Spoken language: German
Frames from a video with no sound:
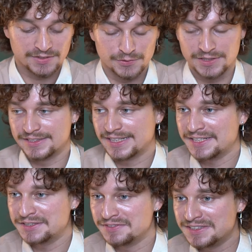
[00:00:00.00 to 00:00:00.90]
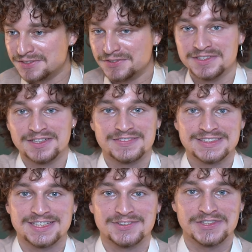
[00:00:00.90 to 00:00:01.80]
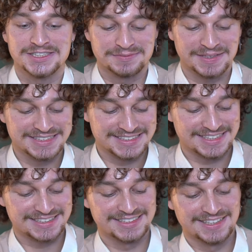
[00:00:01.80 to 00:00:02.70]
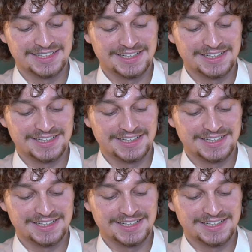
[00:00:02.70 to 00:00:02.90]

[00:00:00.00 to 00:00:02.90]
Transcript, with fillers: oder Trend Vision, wie es der deutsche Mann sagt.